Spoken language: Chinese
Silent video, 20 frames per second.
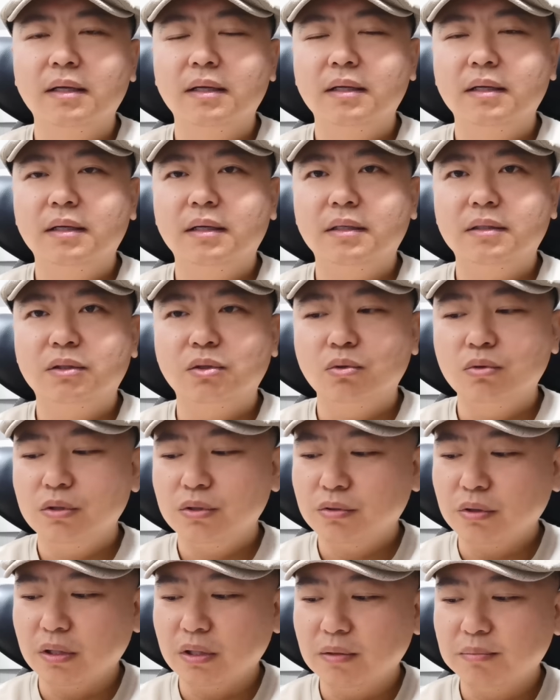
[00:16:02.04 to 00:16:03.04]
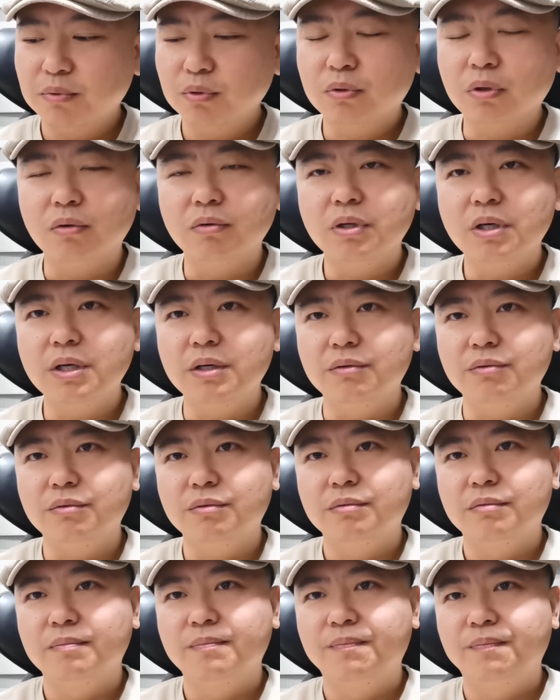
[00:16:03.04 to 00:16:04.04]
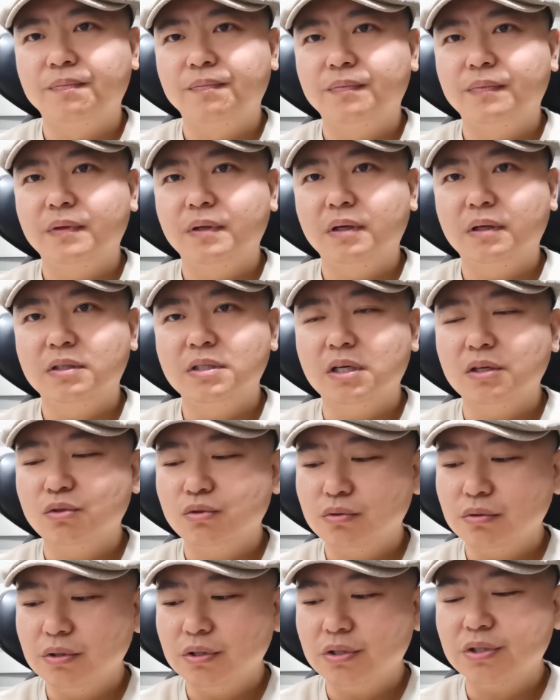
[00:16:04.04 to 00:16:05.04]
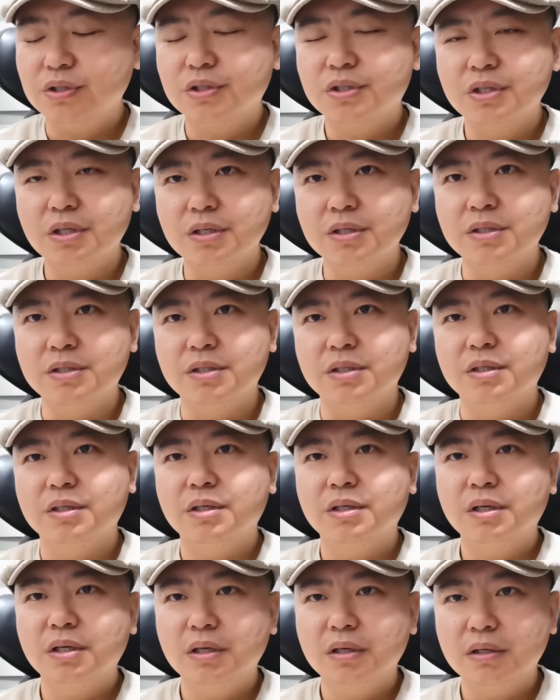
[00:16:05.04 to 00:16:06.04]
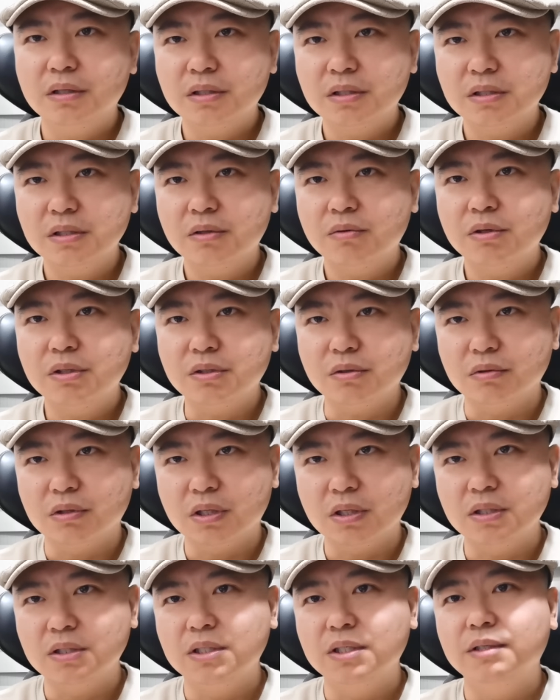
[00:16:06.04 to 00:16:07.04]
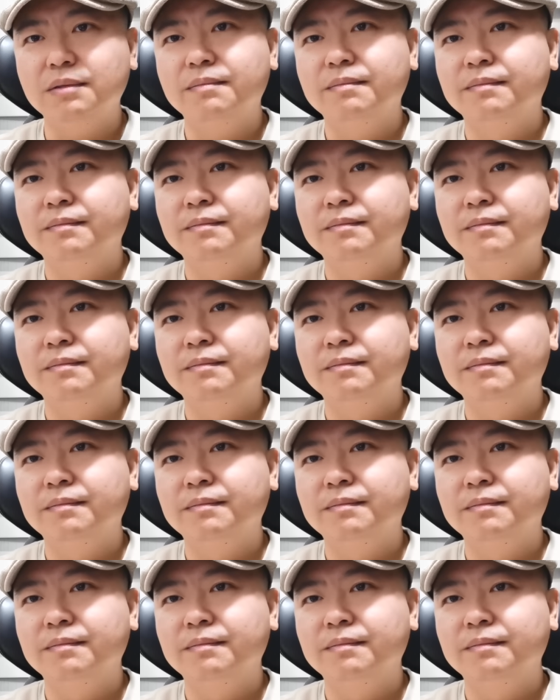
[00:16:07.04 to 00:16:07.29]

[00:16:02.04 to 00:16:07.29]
啊，都会选择不同的领域，啊，像军事、政治和俄罗斯会走得更近。